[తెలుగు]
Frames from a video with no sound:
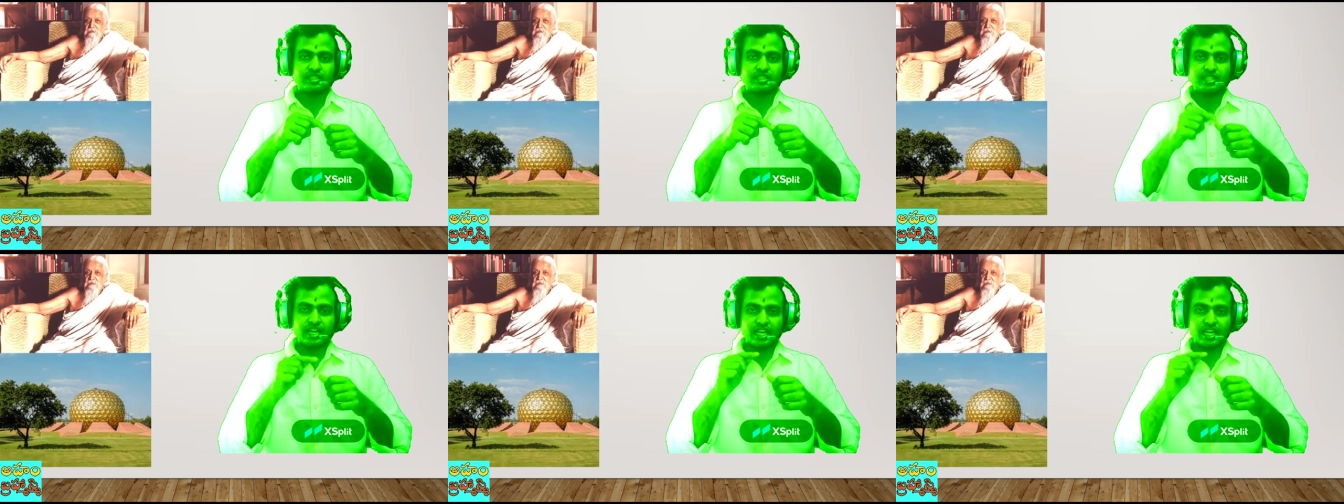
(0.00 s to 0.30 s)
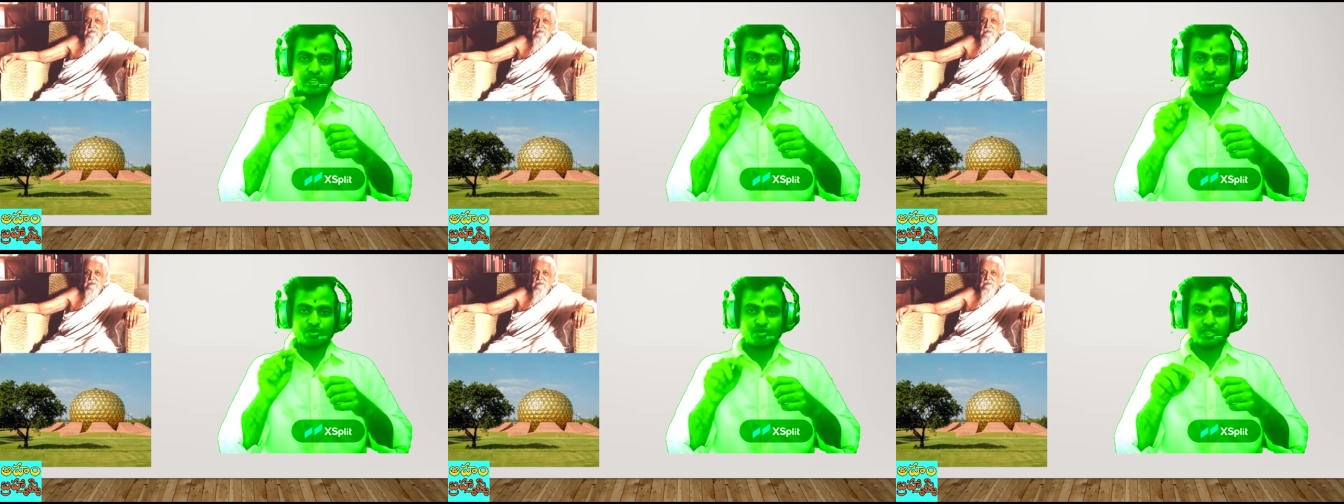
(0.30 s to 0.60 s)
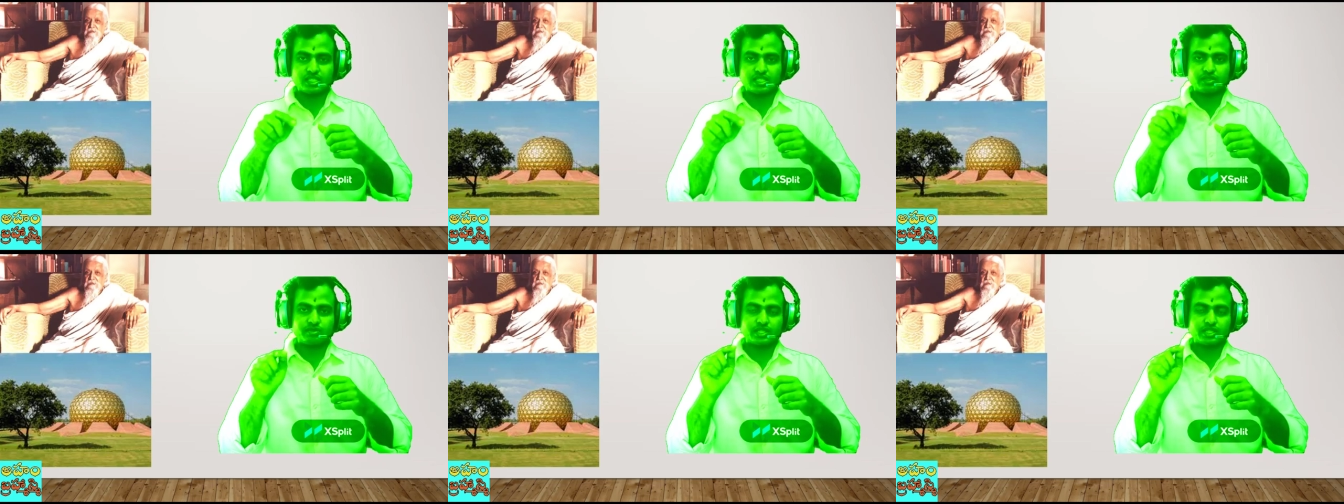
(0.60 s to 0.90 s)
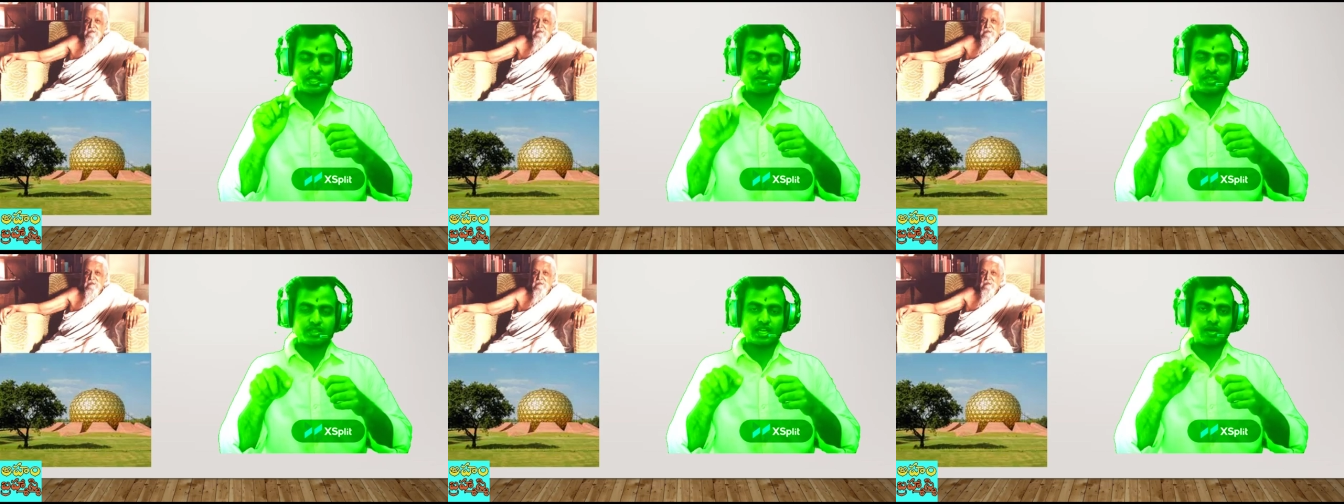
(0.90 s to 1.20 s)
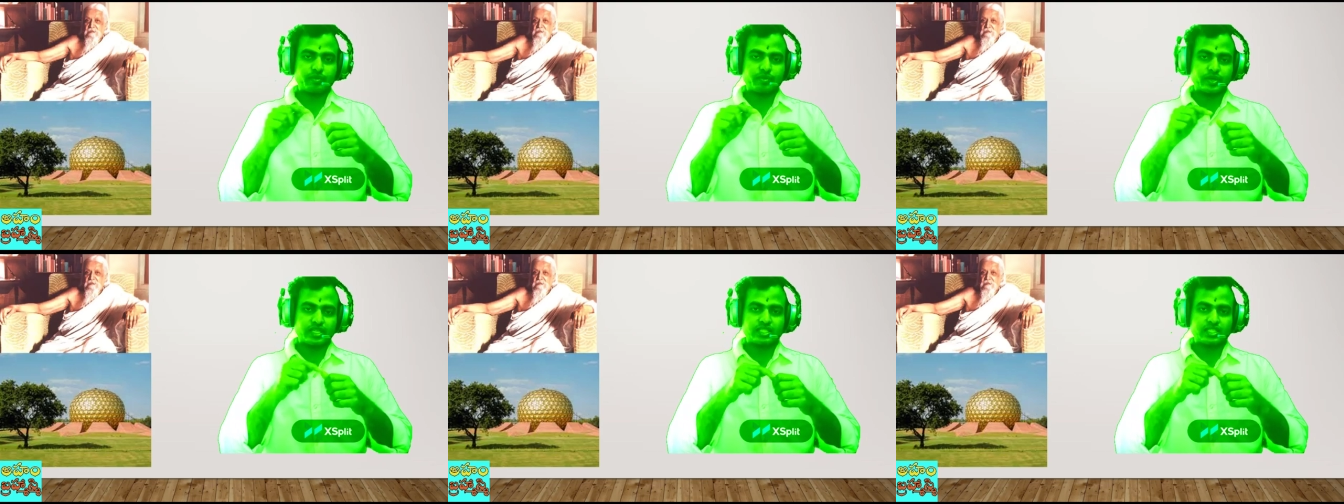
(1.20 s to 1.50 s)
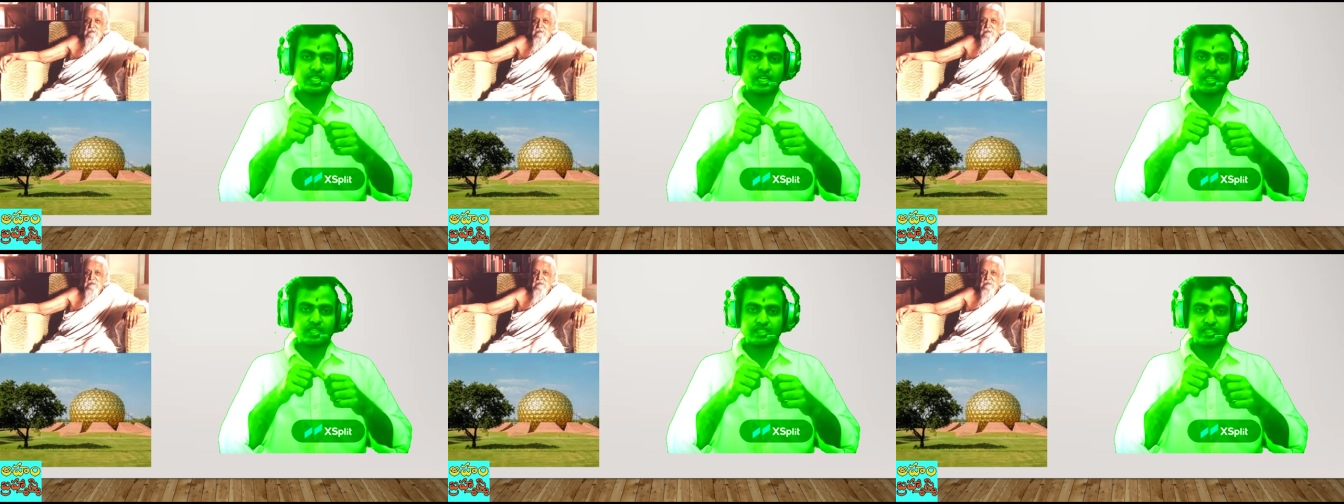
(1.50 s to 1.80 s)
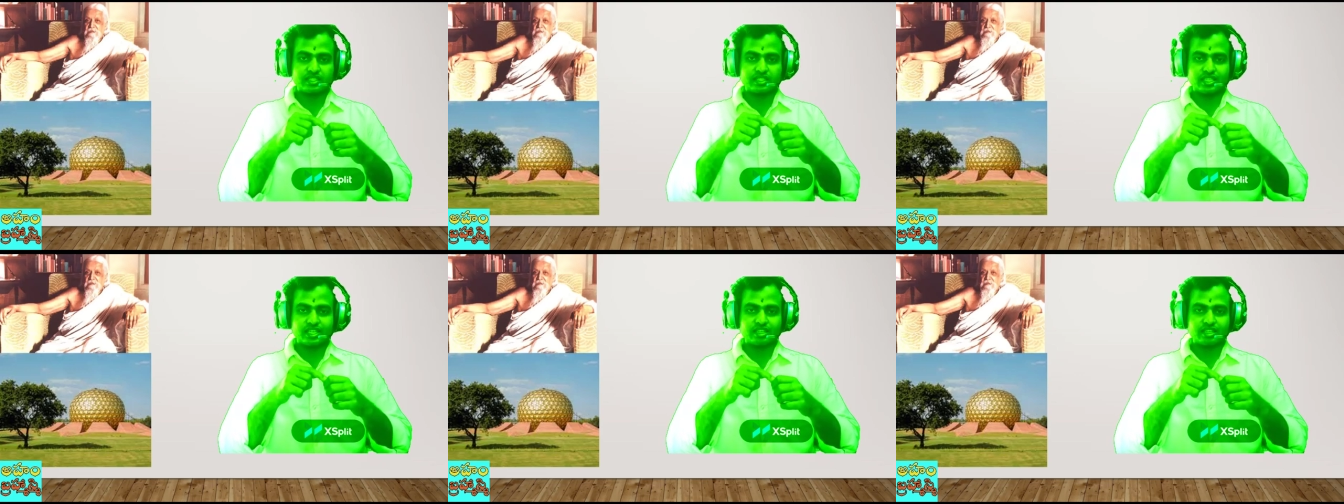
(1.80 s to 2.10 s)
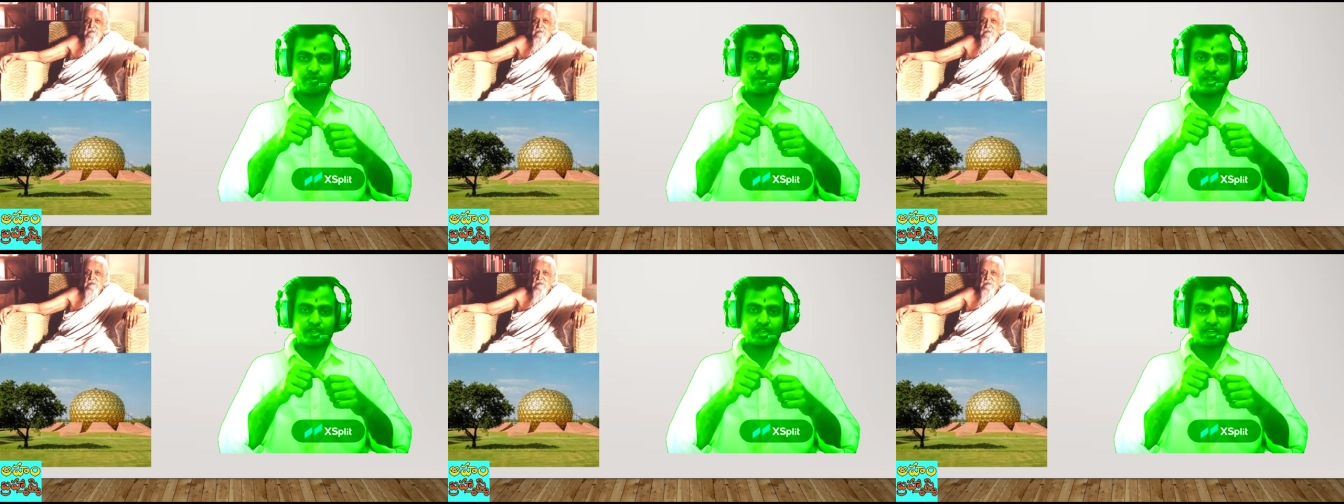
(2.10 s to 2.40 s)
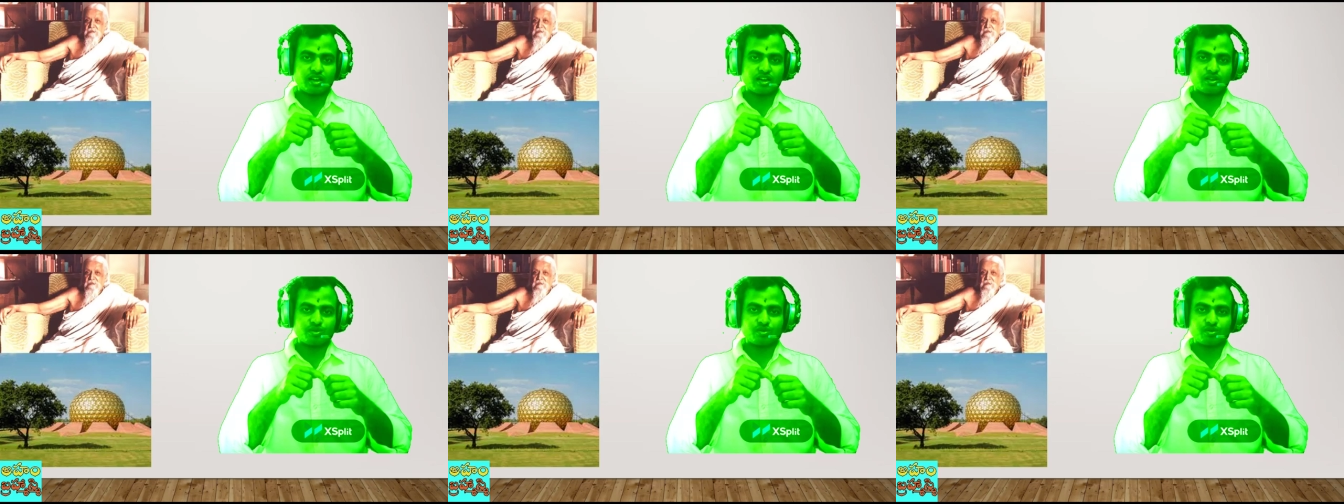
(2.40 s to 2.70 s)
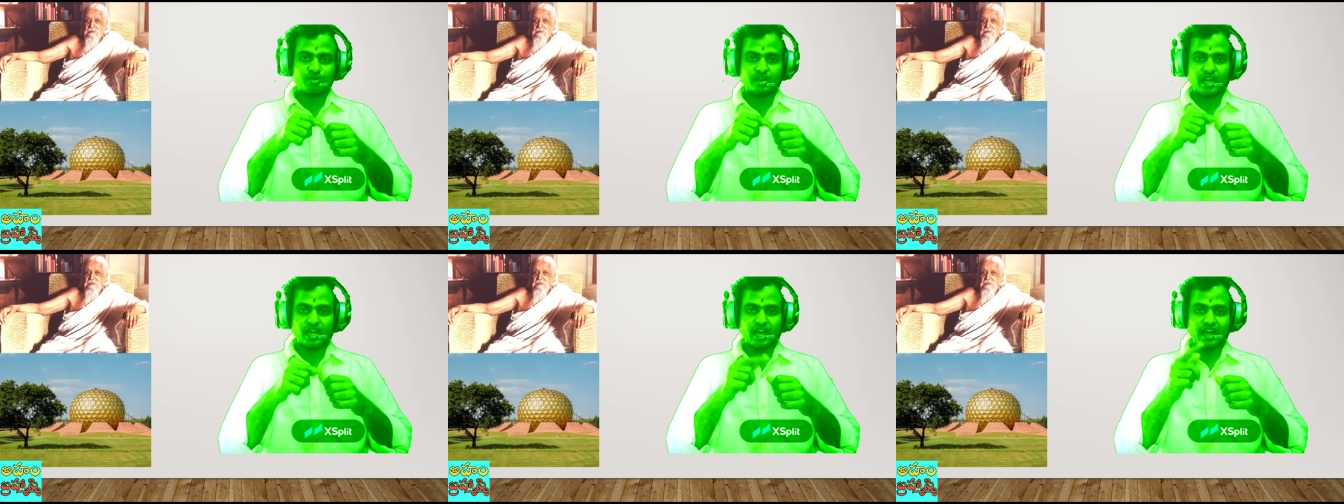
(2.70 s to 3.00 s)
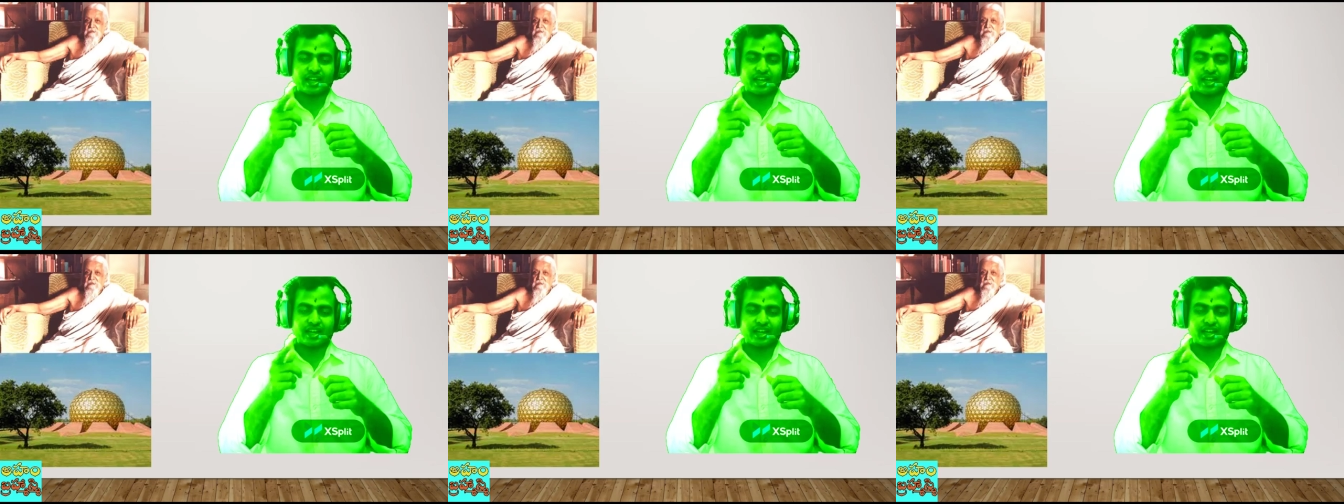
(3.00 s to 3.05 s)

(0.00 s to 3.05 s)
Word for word: దాని గురించి విధివిగా ప్రచారం చేయడమే కాకుండా